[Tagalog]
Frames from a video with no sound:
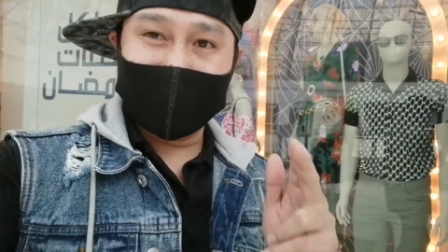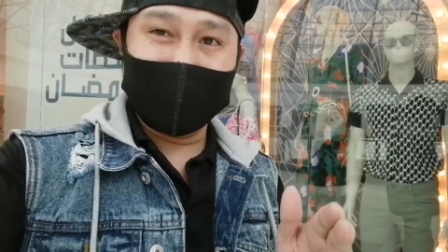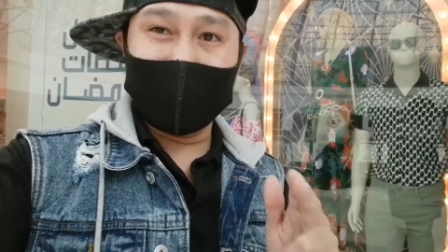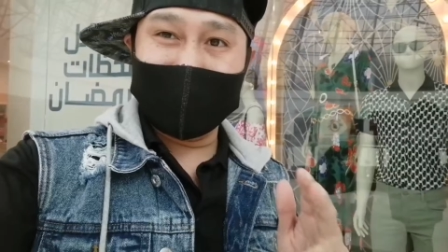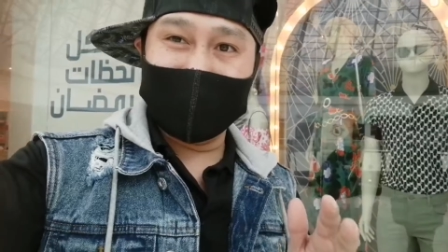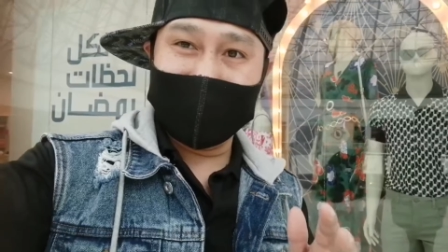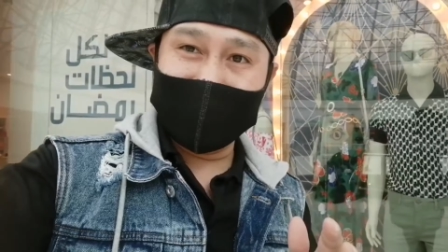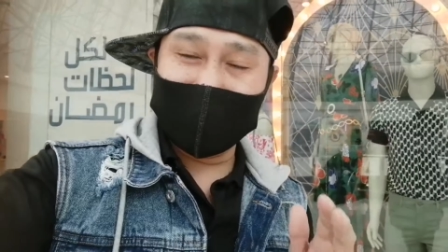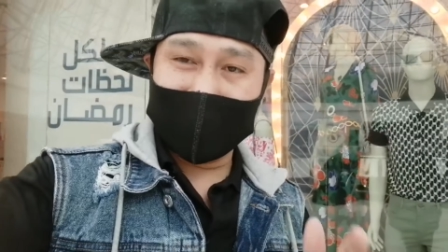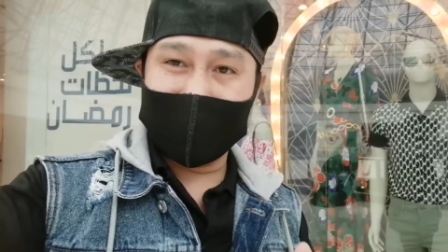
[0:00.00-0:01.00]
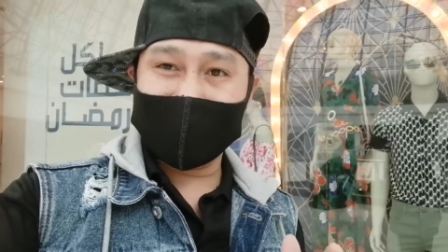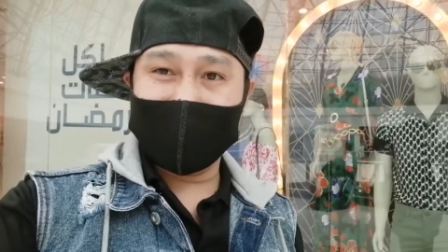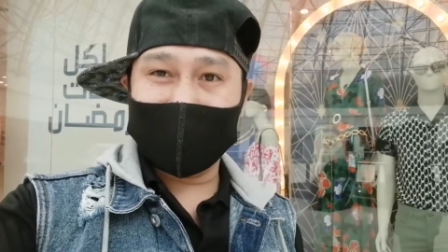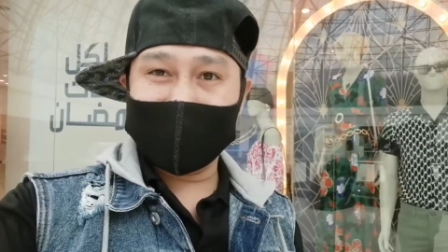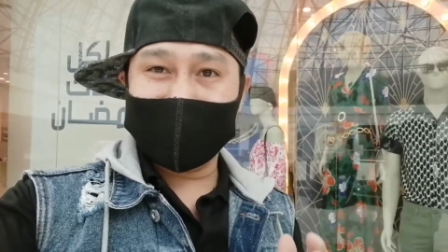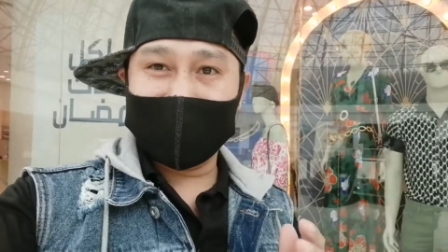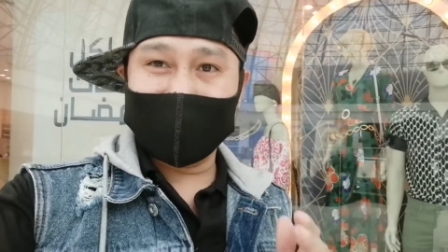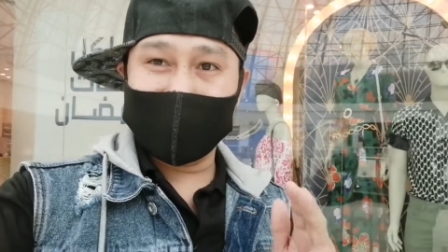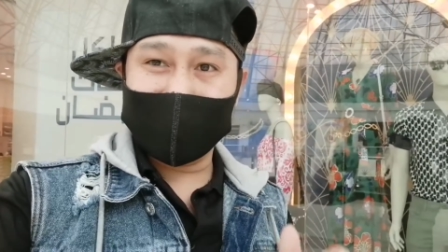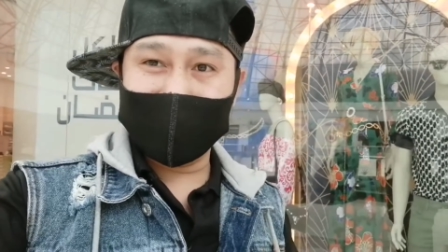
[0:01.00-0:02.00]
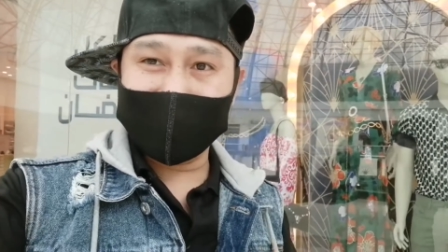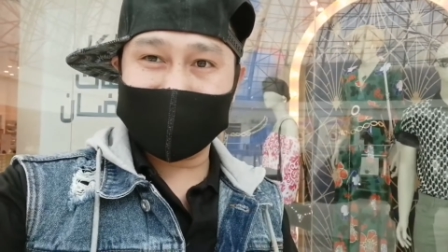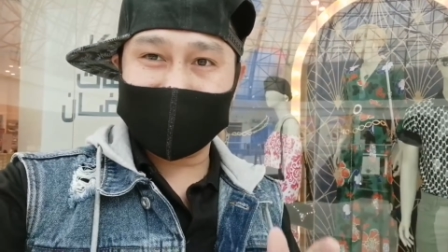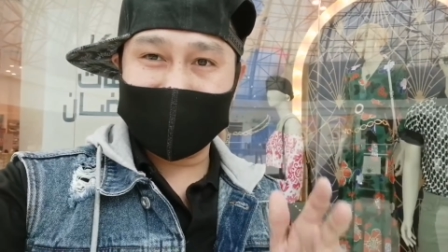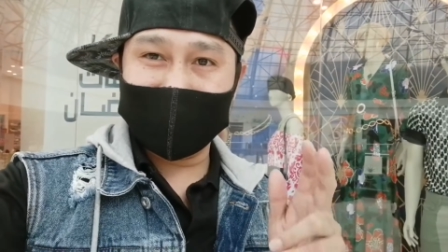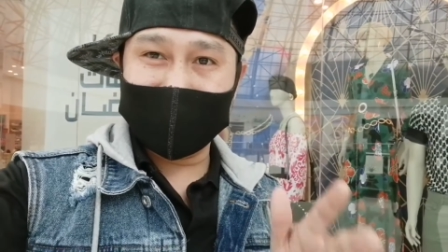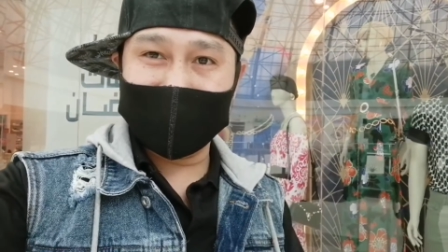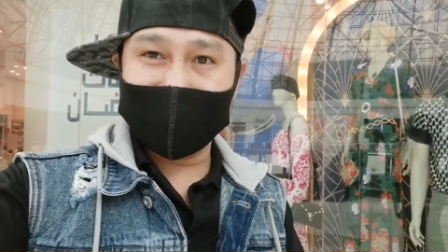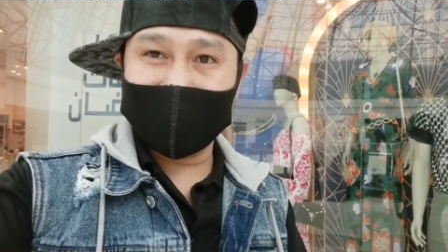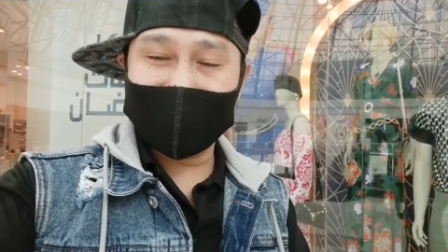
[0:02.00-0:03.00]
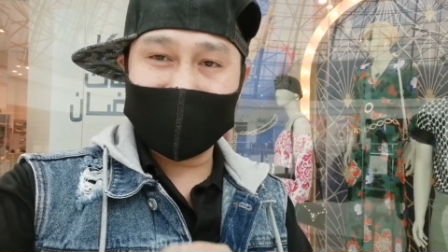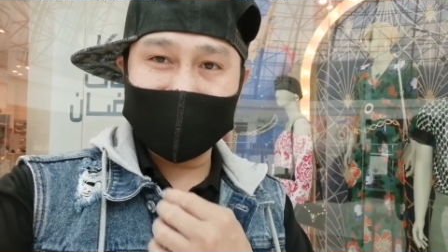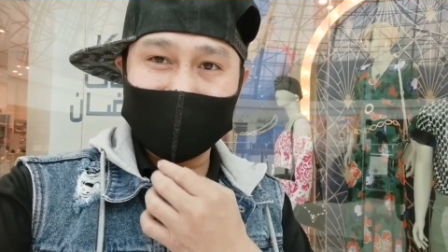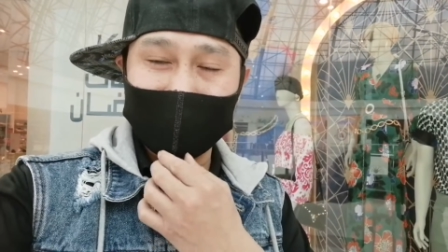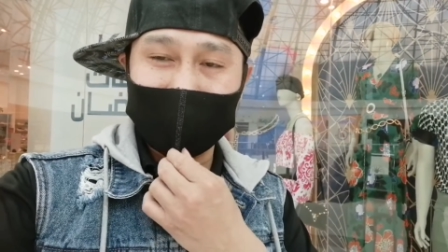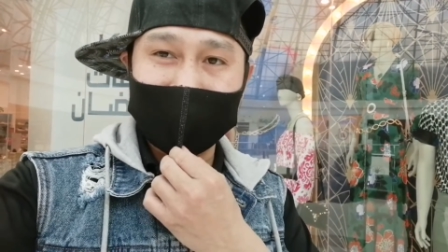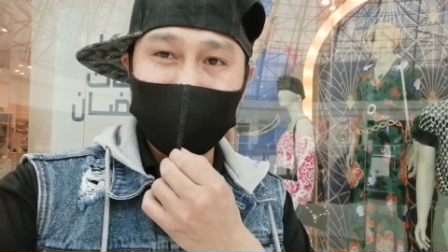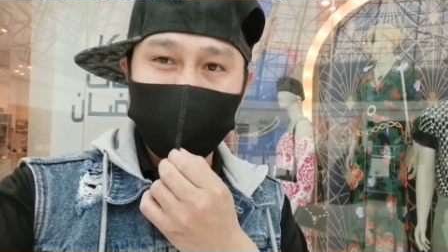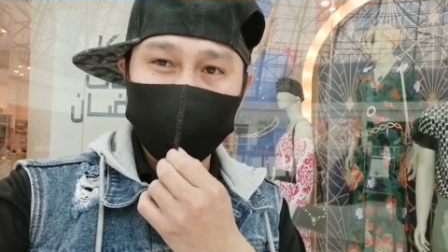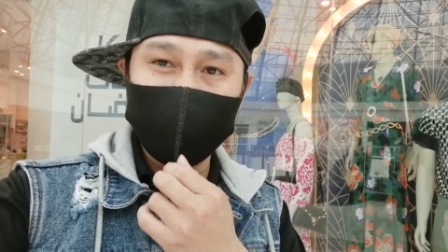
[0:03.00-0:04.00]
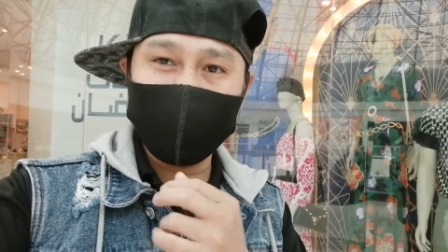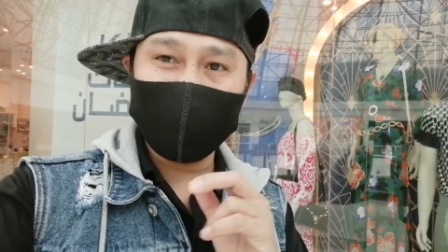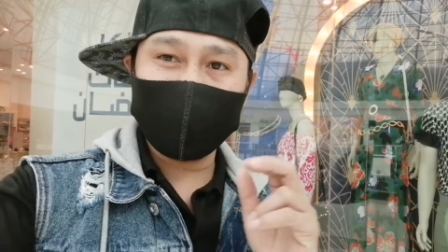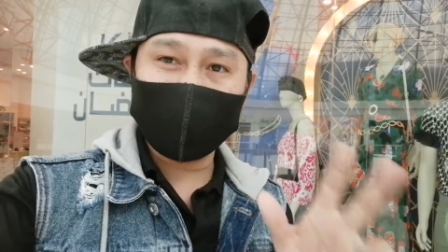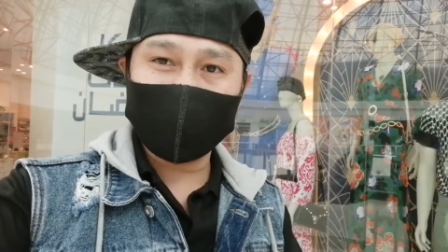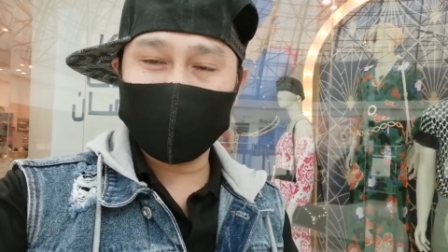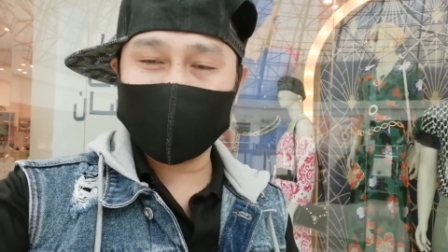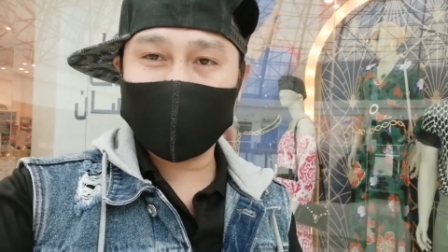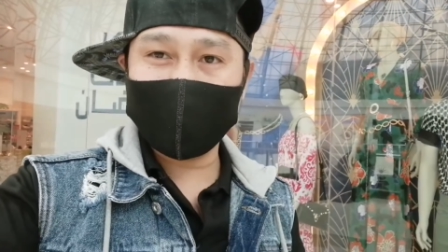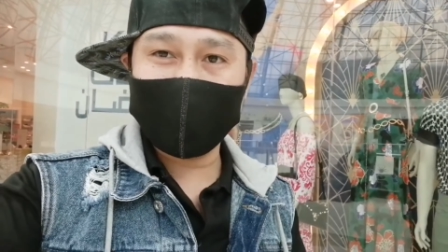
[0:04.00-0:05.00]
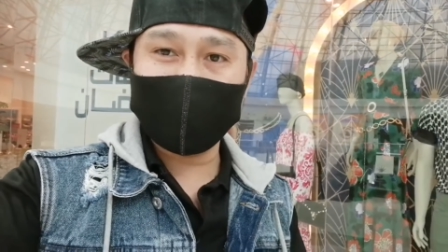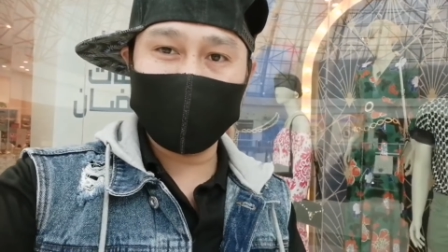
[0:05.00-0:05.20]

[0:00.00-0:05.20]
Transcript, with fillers: Uh, good morning uli mga boxing fans natin dyan saan man uh, ah, sulok kayo ng mundo kumusta kayo?